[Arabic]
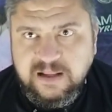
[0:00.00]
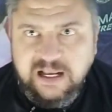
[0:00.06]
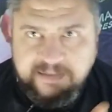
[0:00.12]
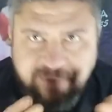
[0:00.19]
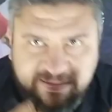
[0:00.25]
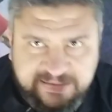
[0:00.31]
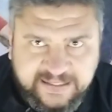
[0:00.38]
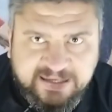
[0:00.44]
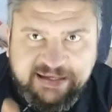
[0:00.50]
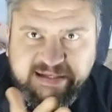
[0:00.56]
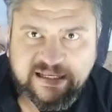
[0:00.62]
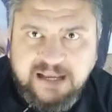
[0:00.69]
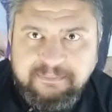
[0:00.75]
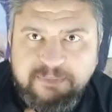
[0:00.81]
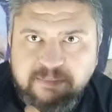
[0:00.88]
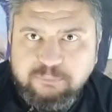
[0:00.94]
احنا
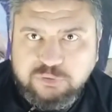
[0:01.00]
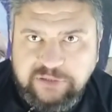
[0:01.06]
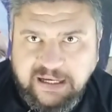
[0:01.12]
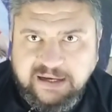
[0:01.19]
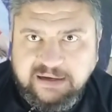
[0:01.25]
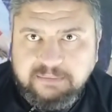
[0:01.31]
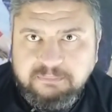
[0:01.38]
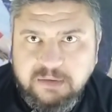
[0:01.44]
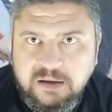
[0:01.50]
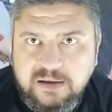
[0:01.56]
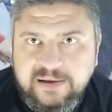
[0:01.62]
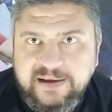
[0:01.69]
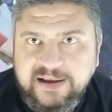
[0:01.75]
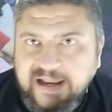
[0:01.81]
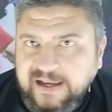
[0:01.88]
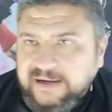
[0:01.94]
محتاجين نعمل منتخب
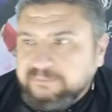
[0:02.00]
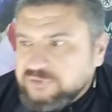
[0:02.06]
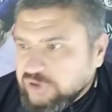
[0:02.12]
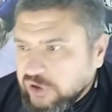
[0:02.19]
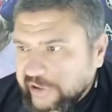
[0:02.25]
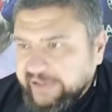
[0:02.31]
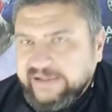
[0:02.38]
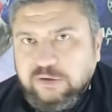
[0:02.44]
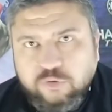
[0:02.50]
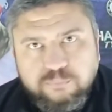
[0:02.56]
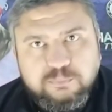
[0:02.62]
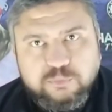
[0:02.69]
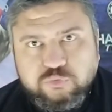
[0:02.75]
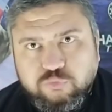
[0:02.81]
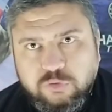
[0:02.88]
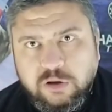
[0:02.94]
احنا مش رايحين
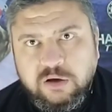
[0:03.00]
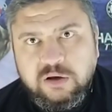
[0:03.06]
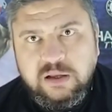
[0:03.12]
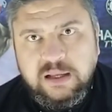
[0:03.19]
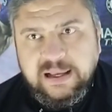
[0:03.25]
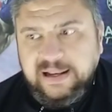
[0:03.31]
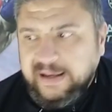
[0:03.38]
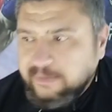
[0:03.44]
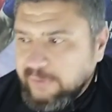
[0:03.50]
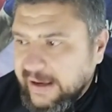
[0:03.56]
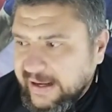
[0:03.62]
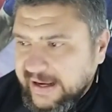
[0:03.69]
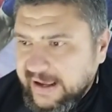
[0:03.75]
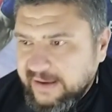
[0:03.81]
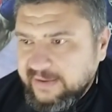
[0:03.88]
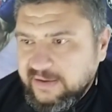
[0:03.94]
ناخد بطوله لو
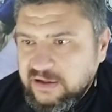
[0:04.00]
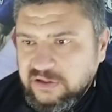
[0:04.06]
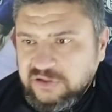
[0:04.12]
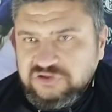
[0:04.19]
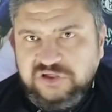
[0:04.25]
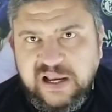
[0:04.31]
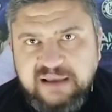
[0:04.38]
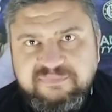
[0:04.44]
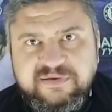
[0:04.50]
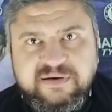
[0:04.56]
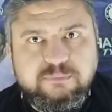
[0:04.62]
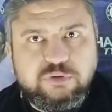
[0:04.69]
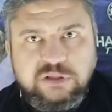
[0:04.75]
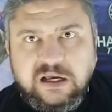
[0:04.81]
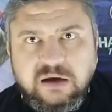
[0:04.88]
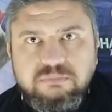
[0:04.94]
انا شايف ان
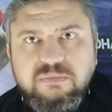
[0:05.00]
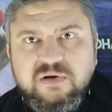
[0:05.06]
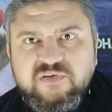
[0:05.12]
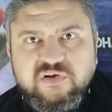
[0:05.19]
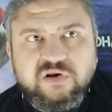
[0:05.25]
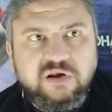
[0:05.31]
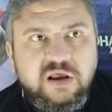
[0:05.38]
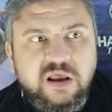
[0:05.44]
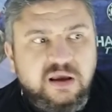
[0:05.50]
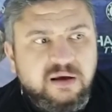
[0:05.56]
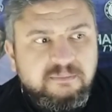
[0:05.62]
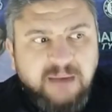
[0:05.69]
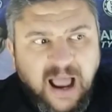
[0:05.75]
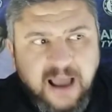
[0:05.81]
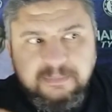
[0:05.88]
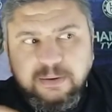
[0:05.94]
منتخب مصر
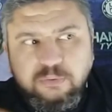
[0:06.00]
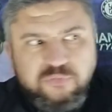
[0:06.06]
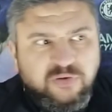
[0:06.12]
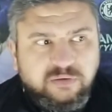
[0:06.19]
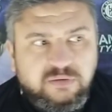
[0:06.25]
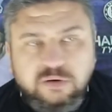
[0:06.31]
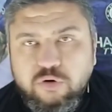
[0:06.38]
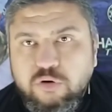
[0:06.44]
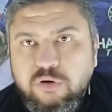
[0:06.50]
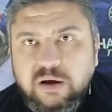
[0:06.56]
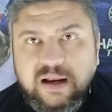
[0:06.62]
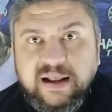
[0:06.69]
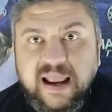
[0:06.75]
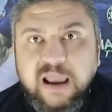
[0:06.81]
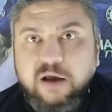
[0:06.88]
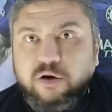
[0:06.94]
ما عملوا لو
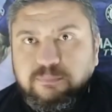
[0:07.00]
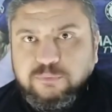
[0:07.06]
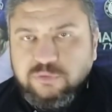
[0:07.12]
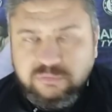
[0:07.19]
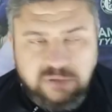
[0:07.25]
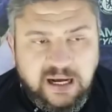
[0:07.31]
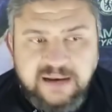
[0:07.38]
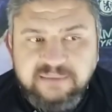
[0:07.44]
انا جاي اخد بطولة.